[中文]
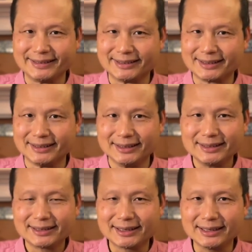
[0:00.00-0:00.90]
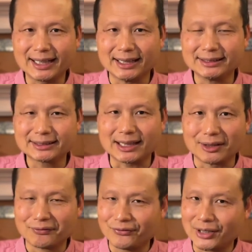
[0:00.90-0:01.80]
级期刊上
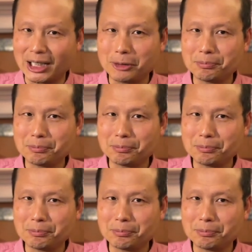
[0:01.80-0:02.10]
发